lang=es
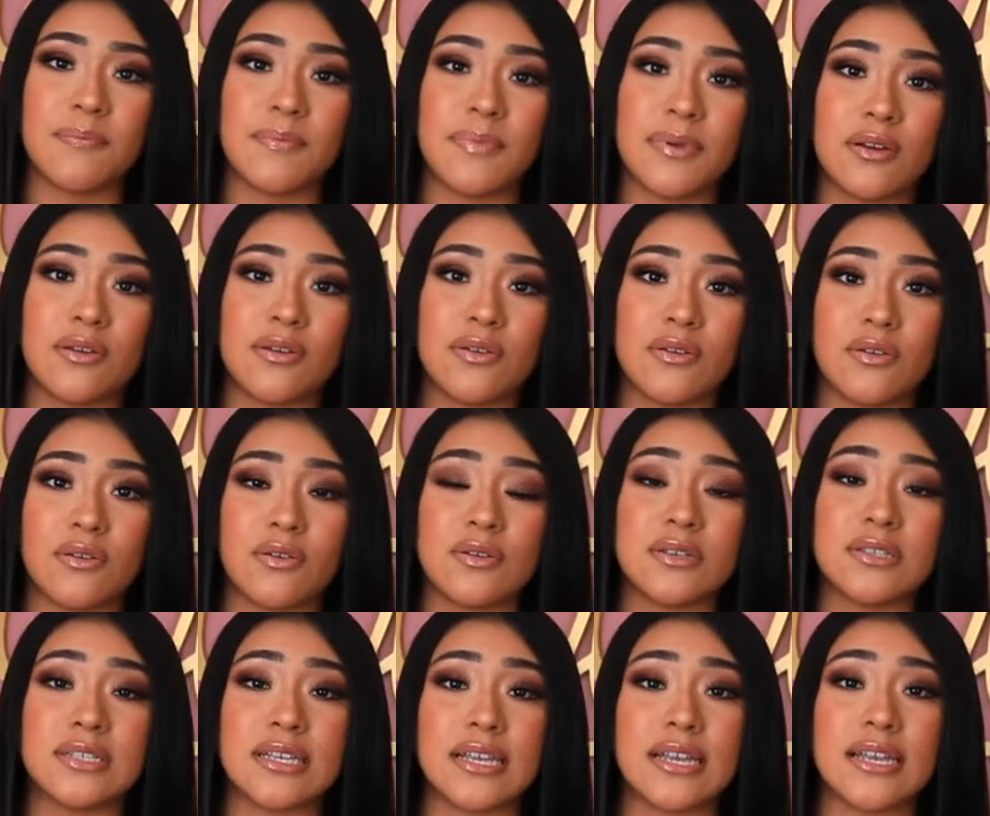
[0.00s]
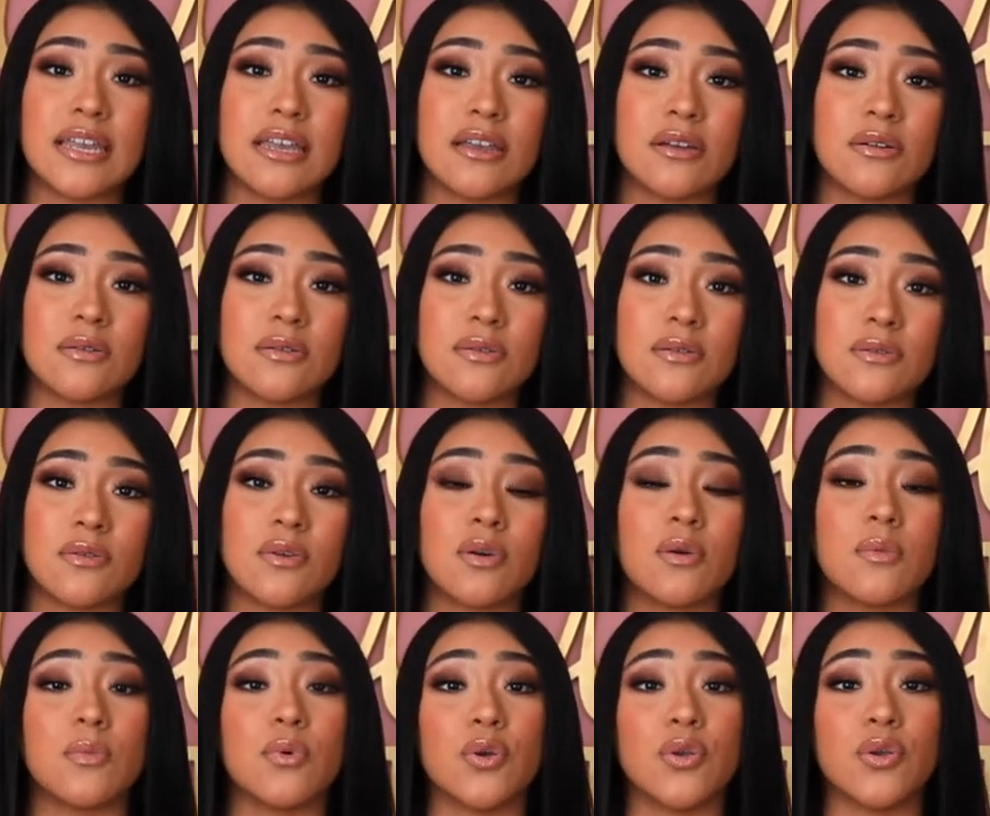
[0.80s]
pero yo sé que
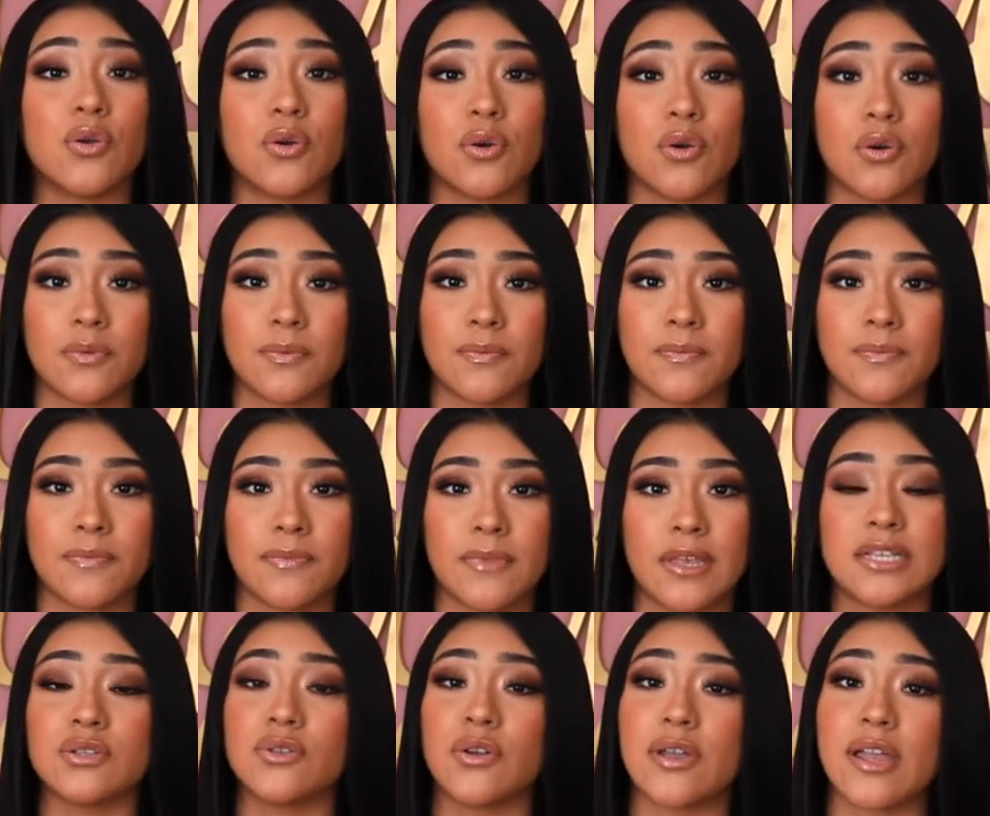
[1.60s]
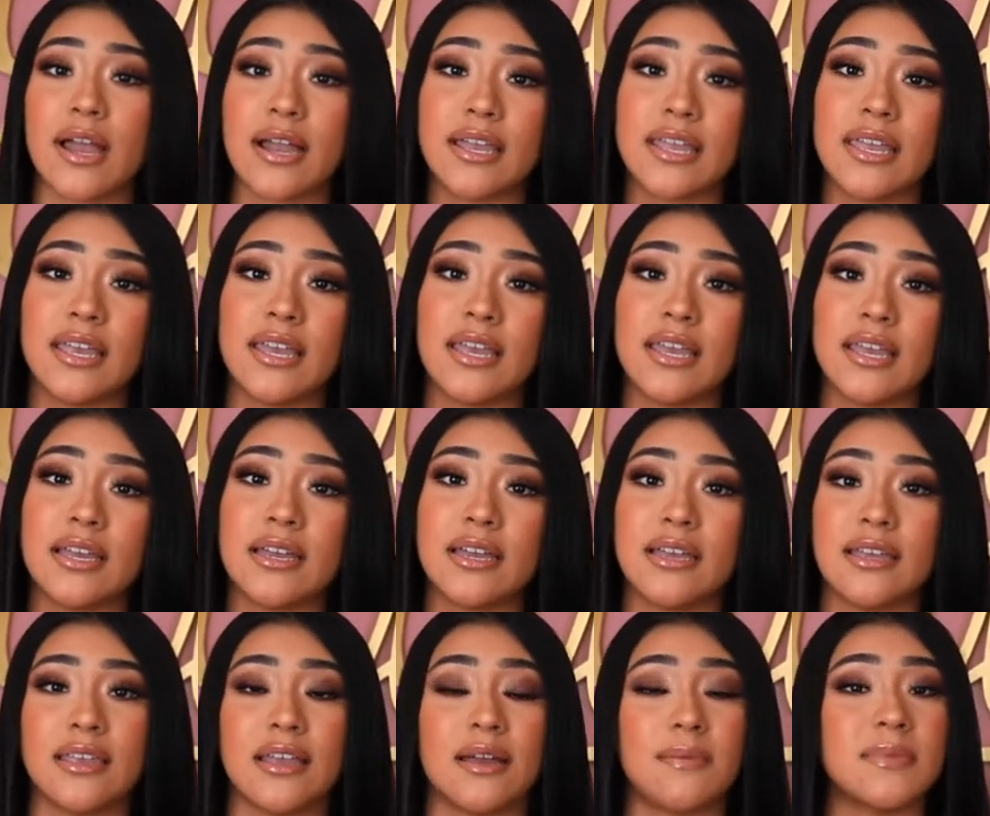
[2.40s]
como yo estoy aquí
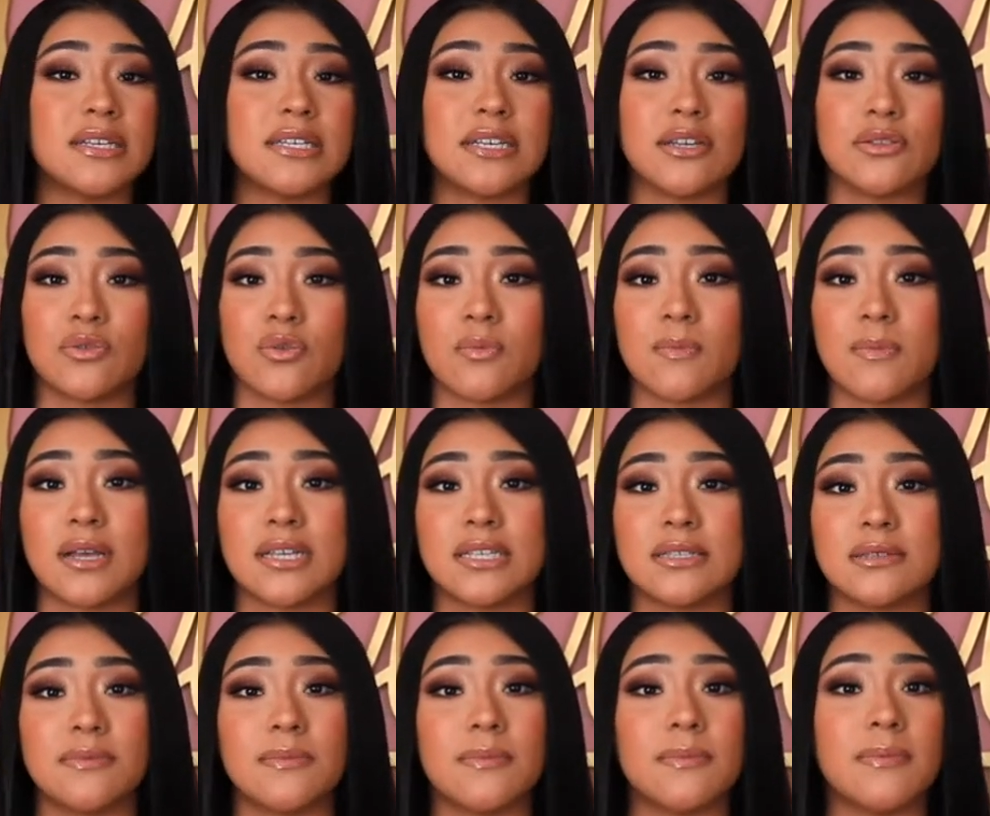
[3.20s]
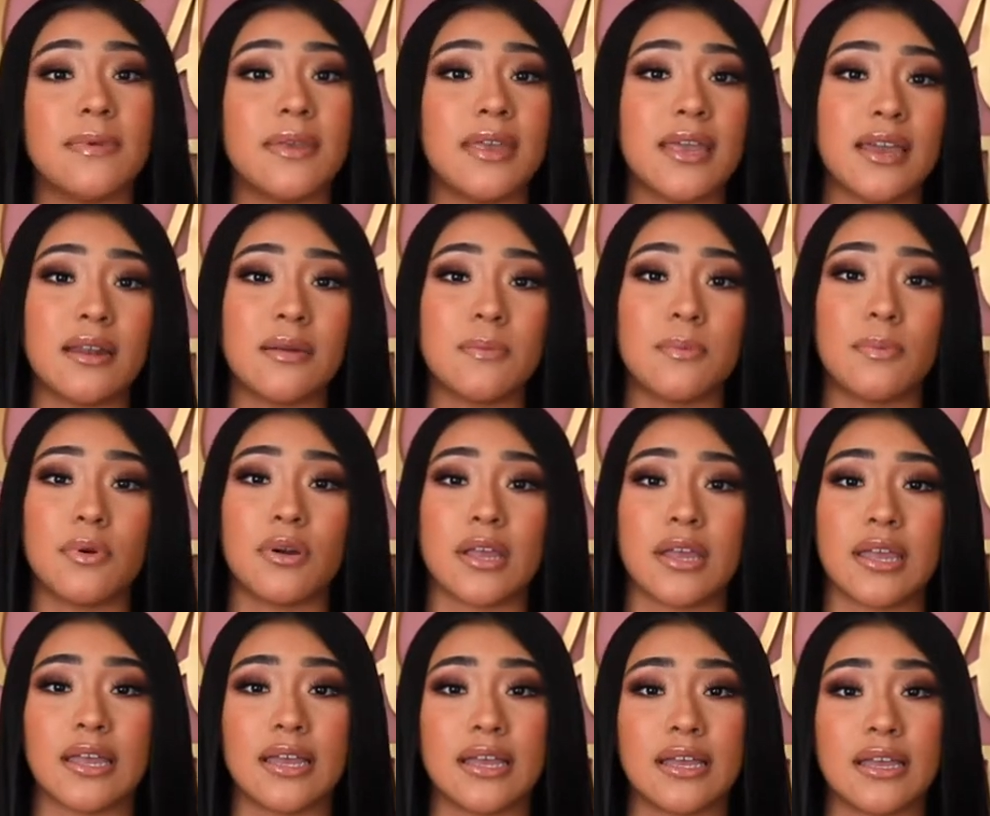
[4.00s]
ya me siento más bien
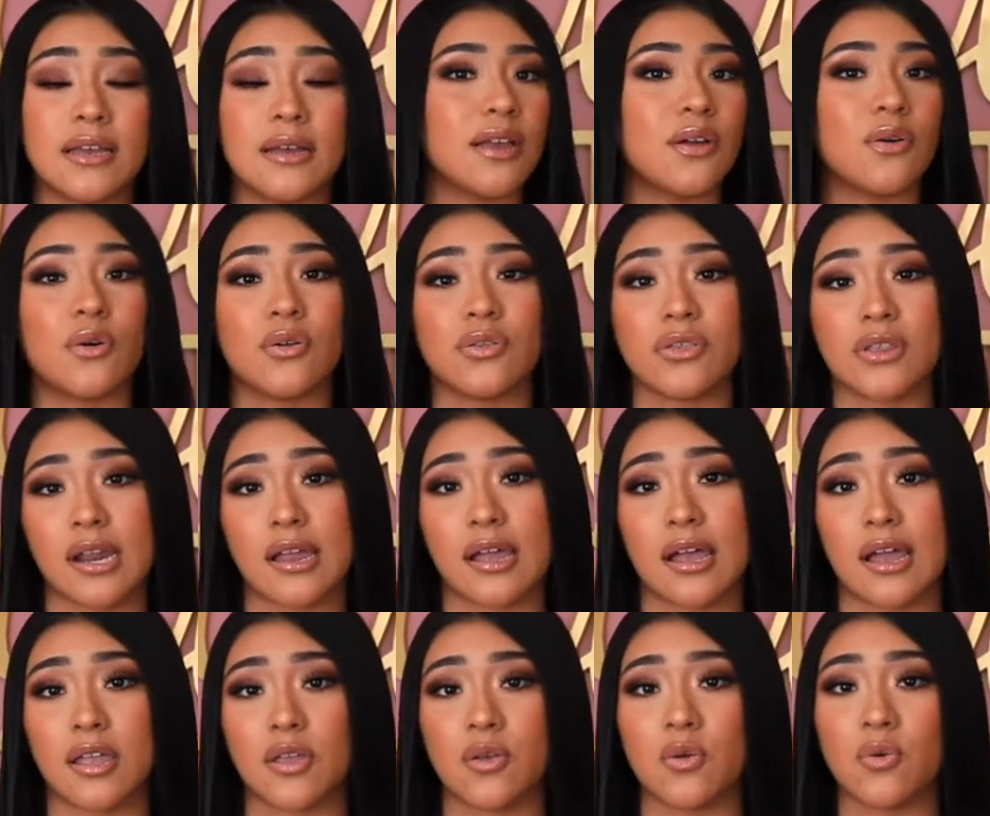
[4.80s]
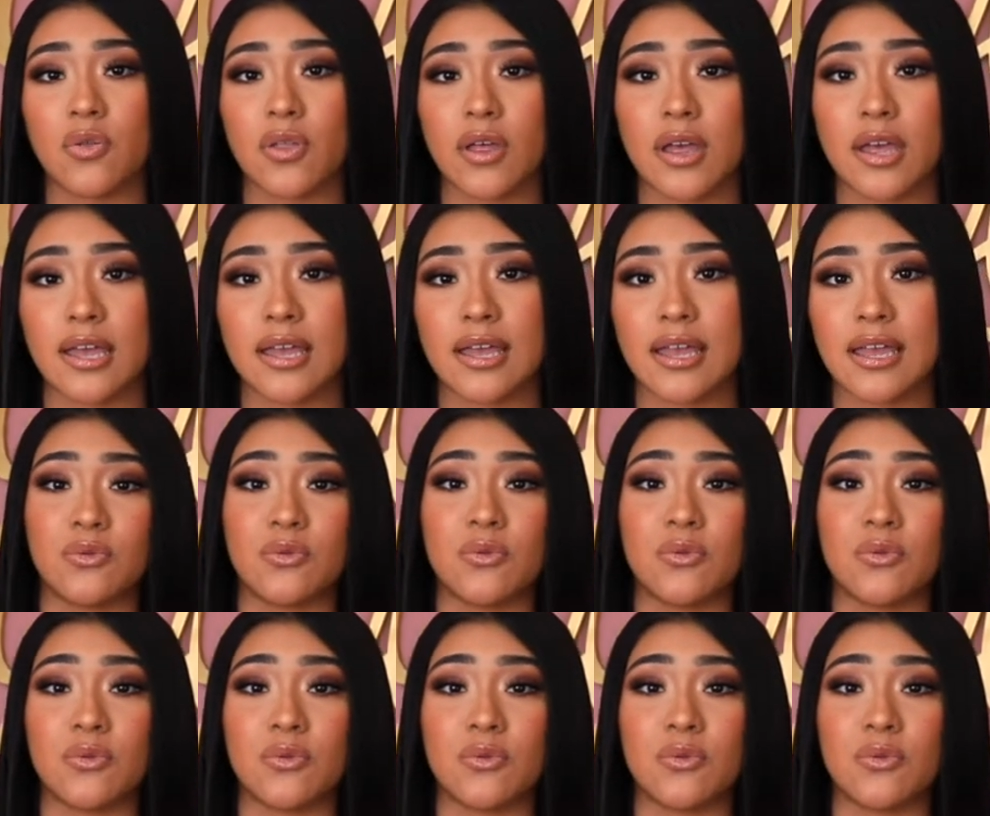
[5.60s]
porque encontré ayuda,